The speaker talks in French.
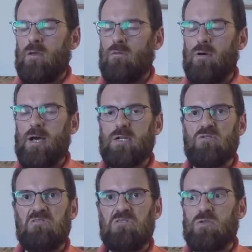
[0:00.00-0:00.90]
Voilà,
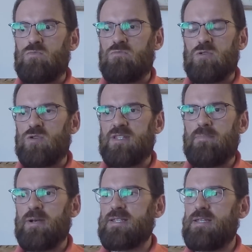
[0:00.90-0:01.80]
je ne sais
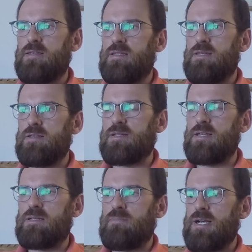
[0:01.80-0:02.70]
pas ce qui, ce
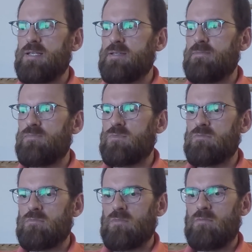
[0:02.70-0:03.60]
qui se passe
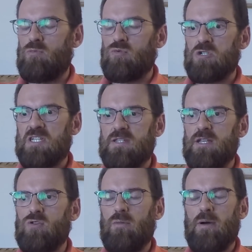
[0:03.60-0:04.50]
mais bon, j'essaye
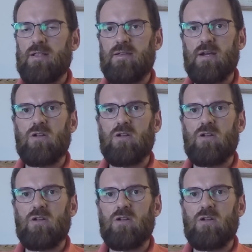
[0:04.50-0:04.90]
de repartir.